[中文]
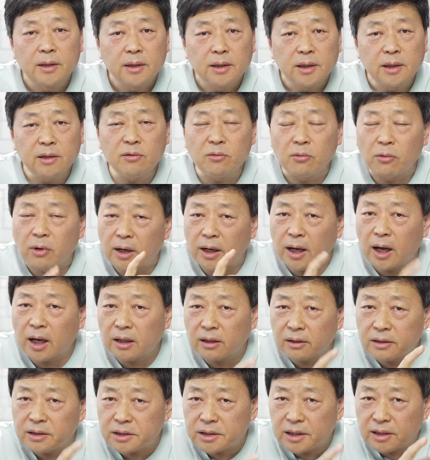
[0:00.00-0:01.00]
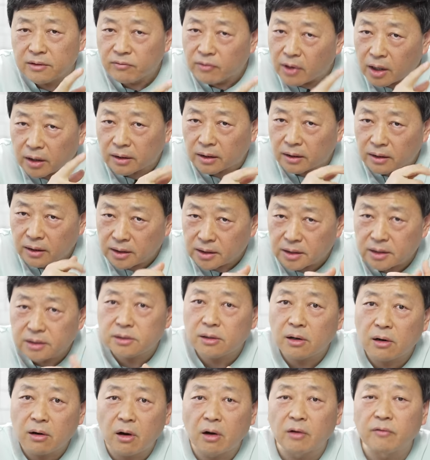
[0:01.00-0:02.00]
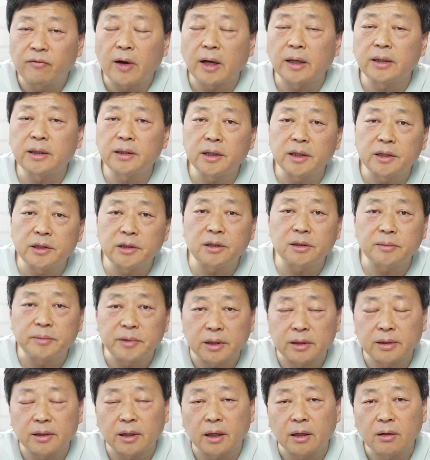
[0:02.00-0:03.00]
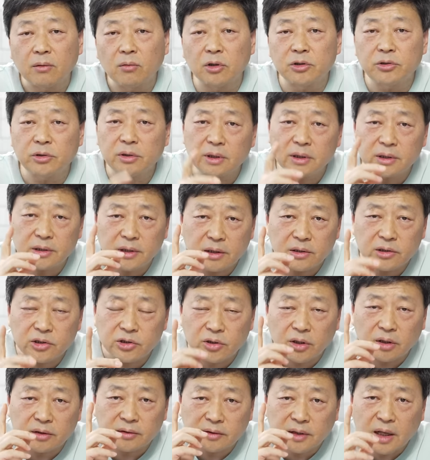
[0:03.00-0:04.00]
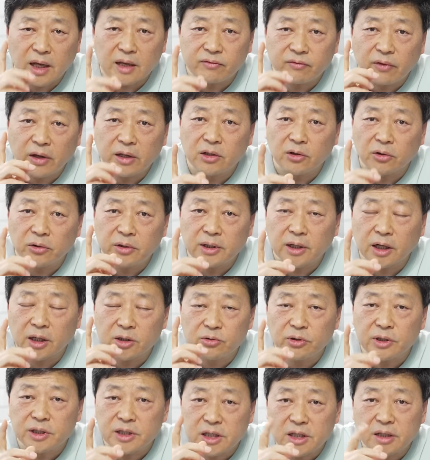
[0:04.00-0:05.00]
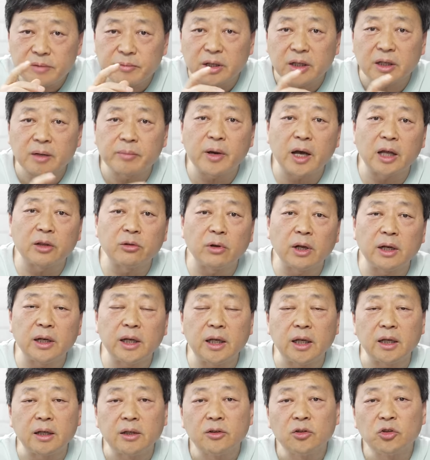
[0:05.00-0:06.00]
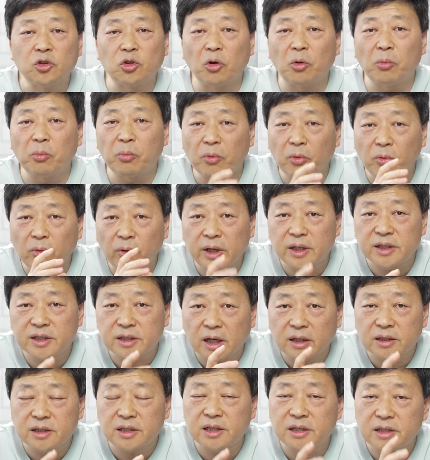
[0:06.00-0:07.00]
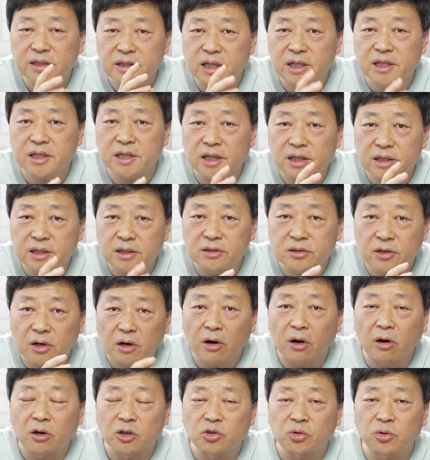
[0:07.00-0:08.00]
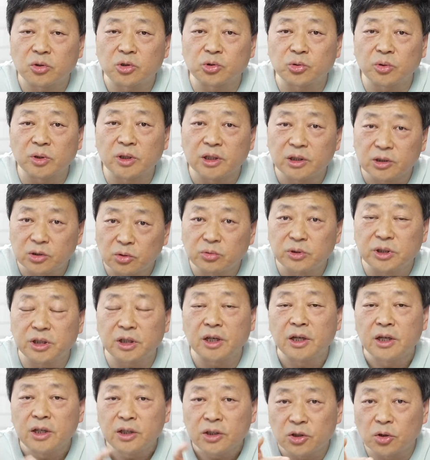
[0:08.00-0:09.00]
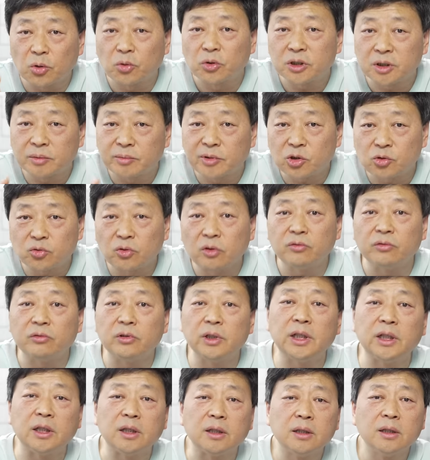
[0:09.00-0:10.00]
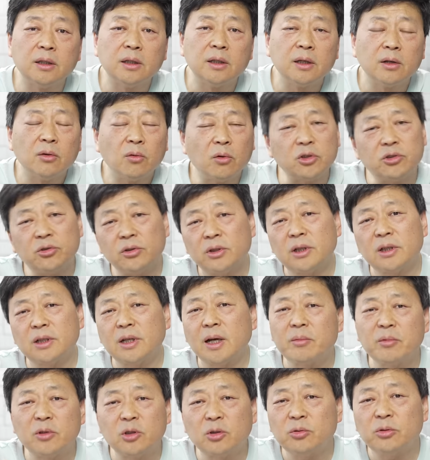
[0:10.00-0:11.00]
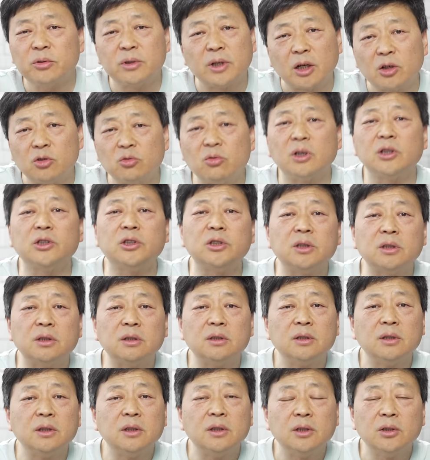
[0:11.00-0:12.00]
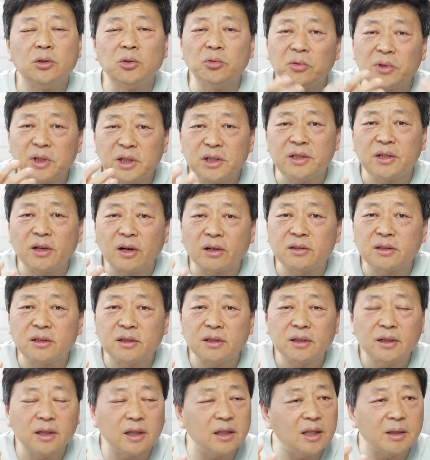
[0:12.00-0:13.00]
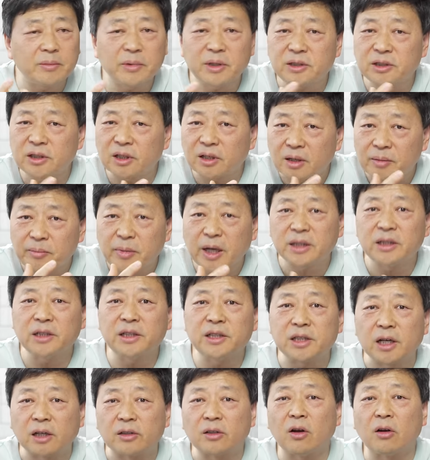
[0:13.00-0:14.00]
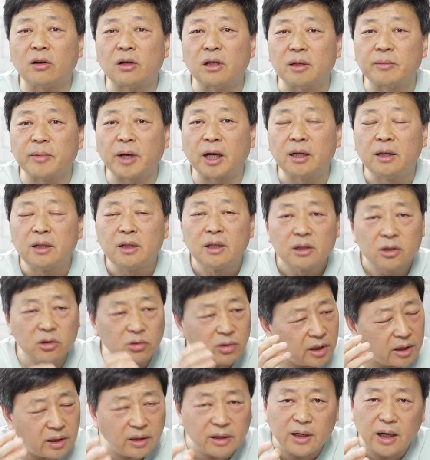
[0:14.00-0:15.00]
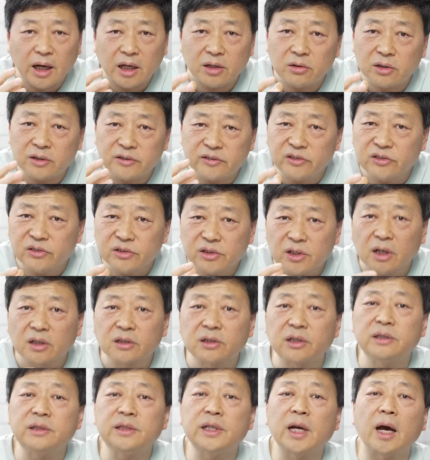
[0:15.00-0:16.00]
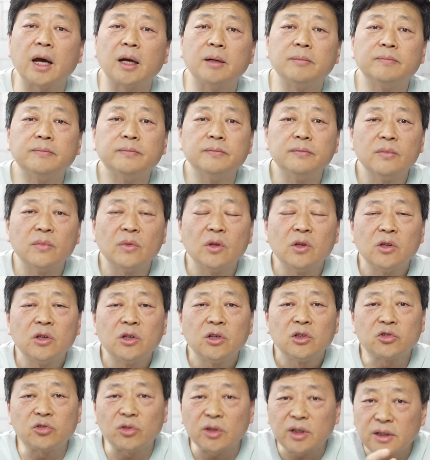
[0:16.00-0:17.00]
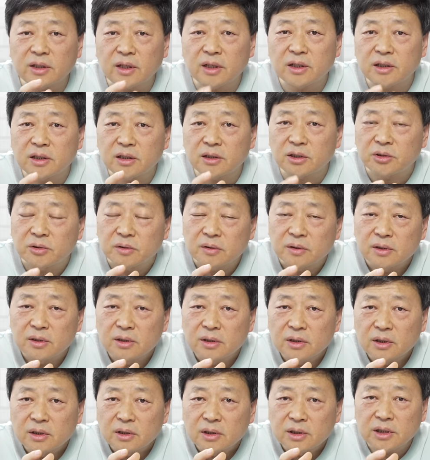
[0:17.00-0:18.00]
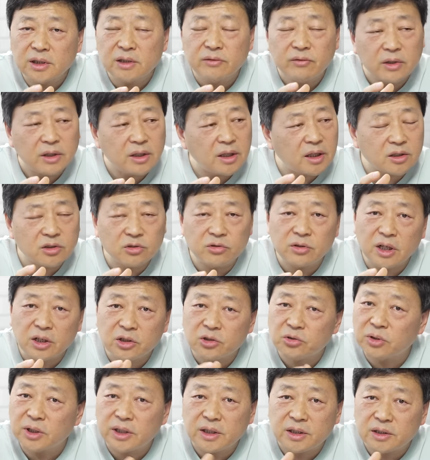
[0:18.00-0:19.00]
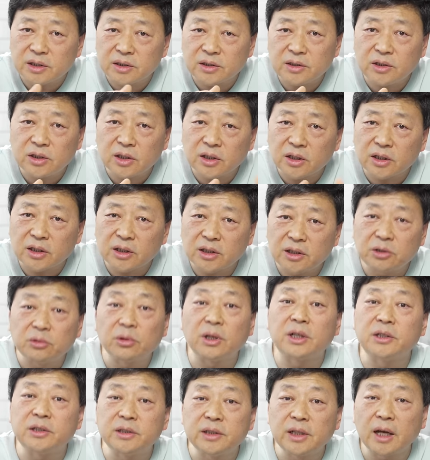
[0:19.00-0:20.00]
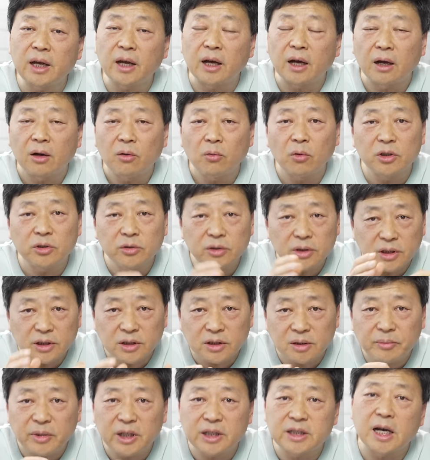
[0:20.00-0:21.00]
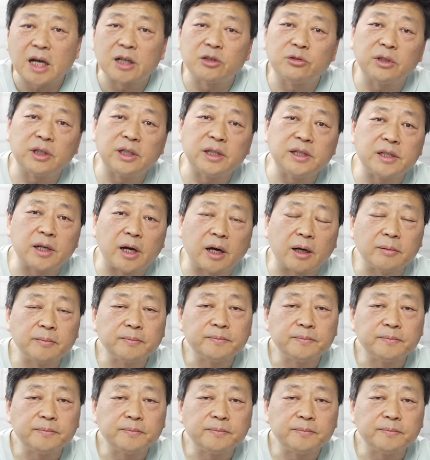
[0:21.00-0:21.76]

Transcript: 因为我看了这些网上的营销号发这些视频呢，我觉得人只要但凡有一点最基本的判断力，都不会相信这些营销号所说的东西有什么说服力。我觉得他们都有点弱智。如果你要是跟他们正儿八经讲道理吧，就给人感觉自降身价。所以呢，这个新闻啊，虽然说已经热了一段时间啊，我就一直没下决心讲。